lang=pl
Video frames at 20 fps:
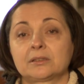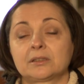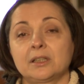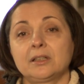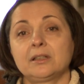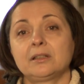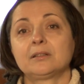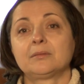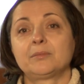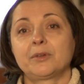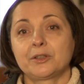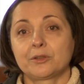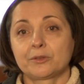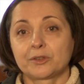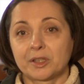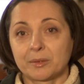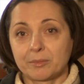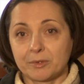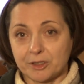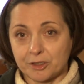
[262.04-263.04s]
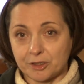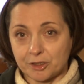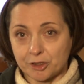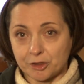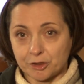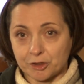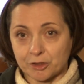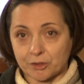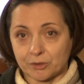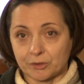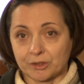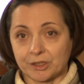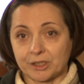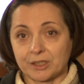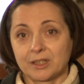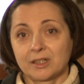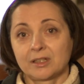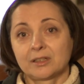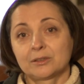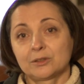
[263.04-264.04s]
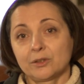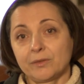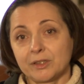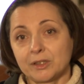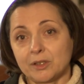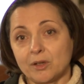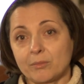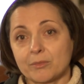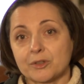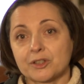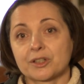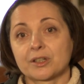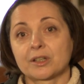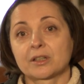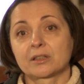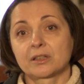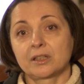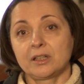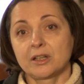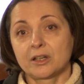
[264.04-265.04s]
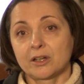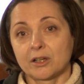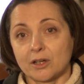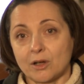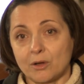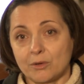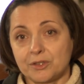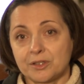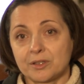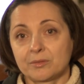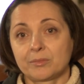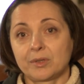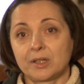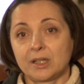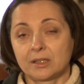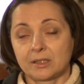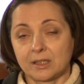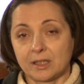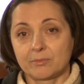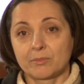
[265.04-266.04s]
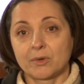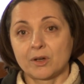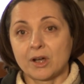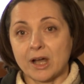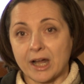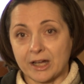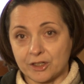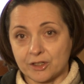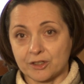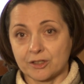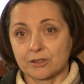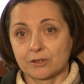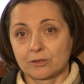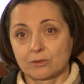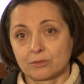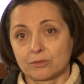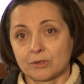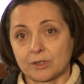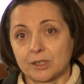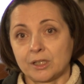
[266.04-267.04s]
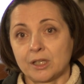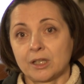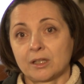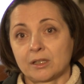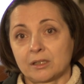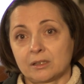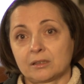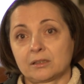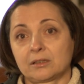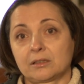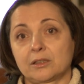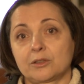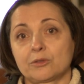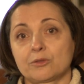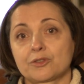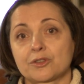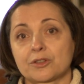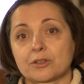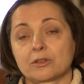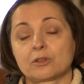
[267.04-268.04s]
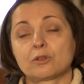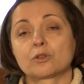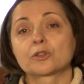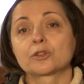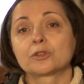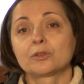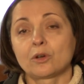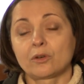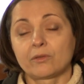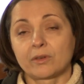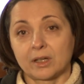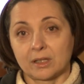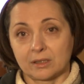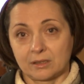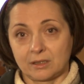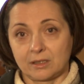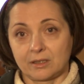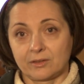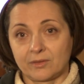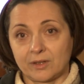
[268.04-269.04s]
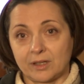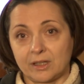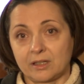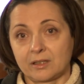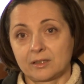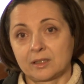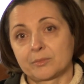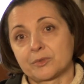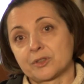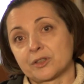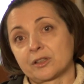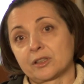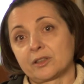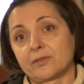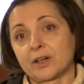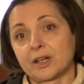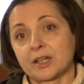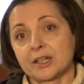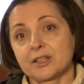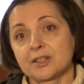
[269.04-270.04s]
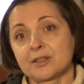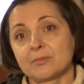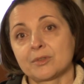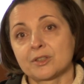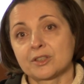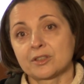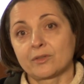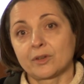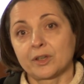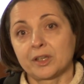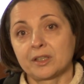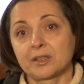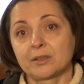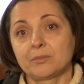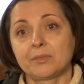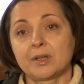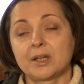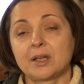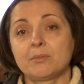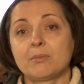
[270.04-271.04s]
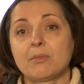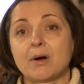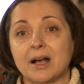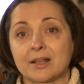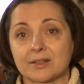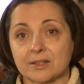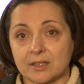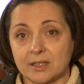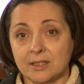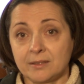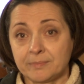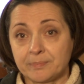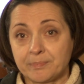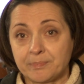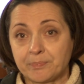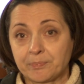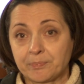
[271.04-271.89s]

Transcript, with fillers: te majątki były dziedziczone. No wiadomo, że kilka rodzin byli najbogatsze, które e, już hurtowo handlowali. Na przykład w okresie międzywojennym mieli bazy